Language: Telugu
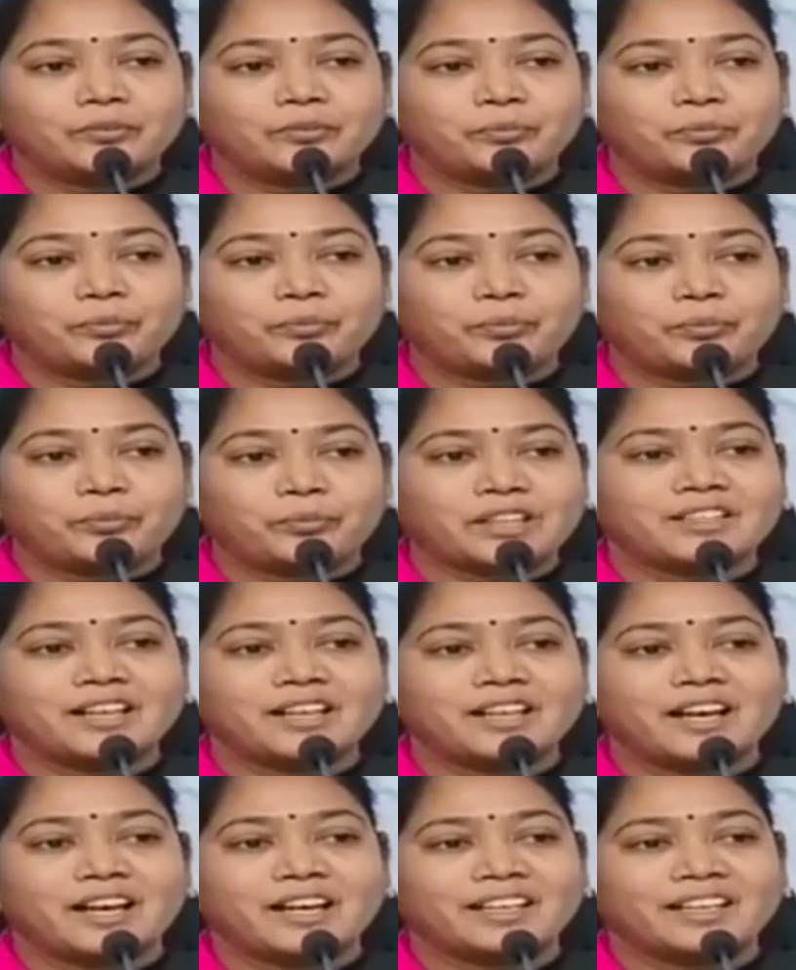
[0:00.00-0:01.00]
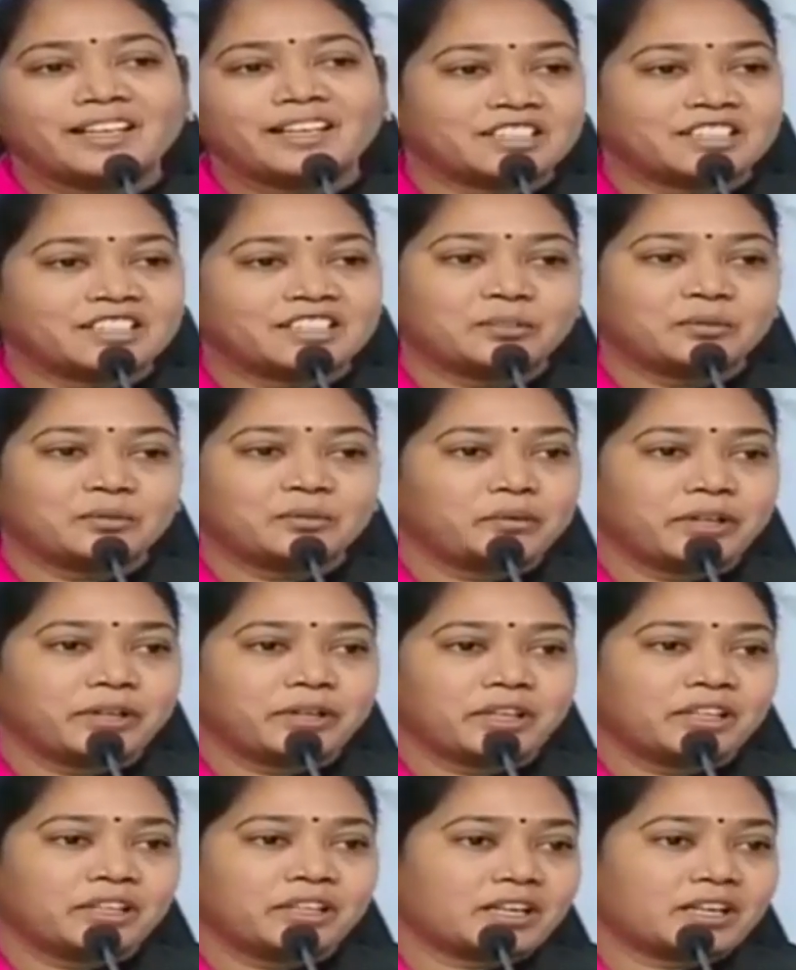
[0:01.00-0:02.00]
ప్రతిదానికి చంద్రబాబు
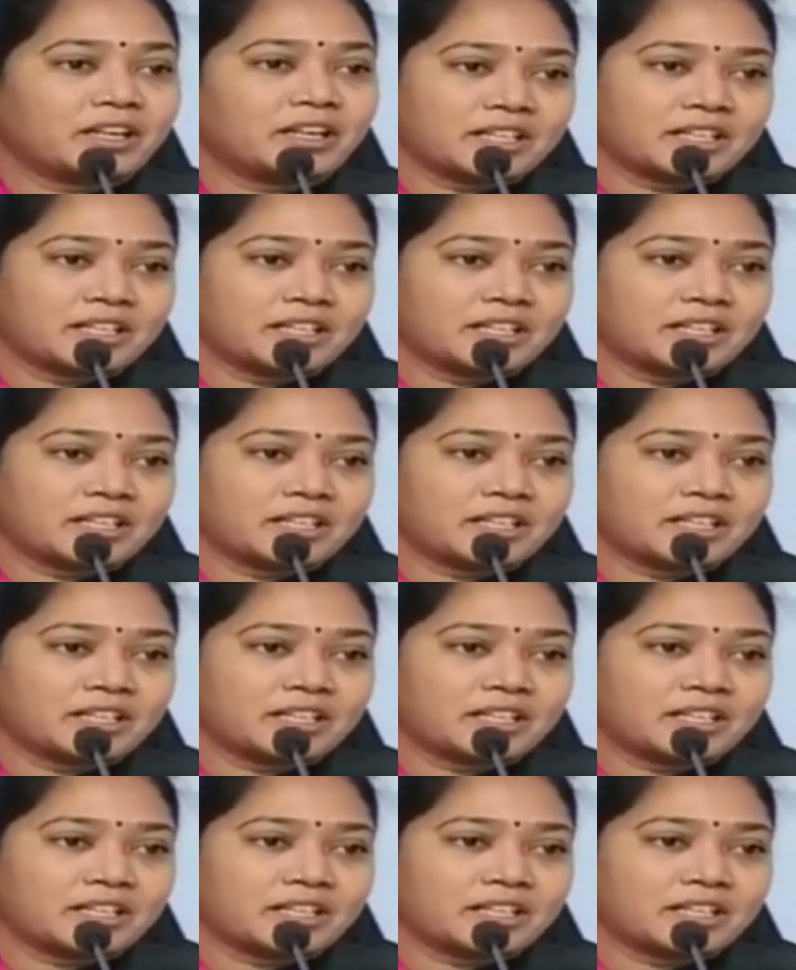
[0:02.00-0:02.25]
నాయుడు గారు